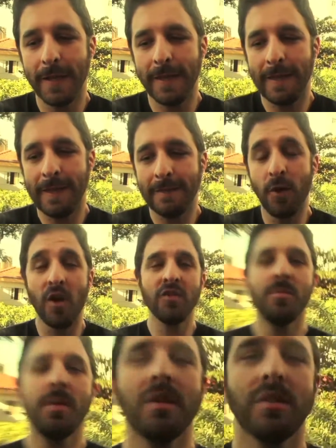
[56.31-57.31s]
E
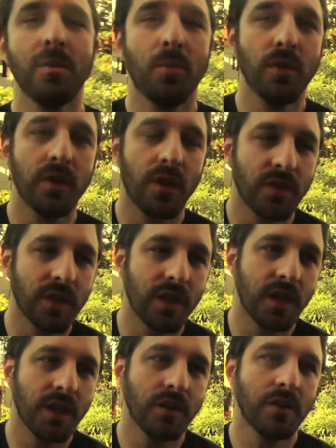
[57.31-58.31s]
nove meses depois da nossa
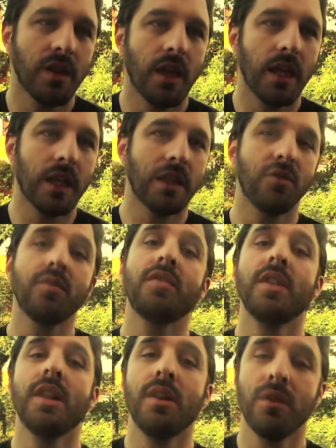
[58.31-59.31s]
transa, ela teve um
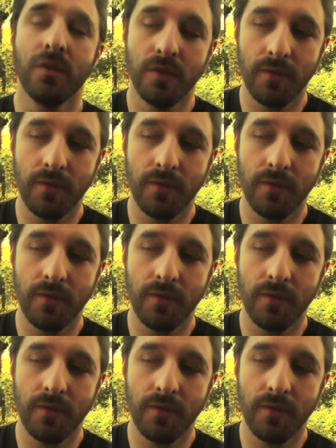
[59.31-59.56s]
filho,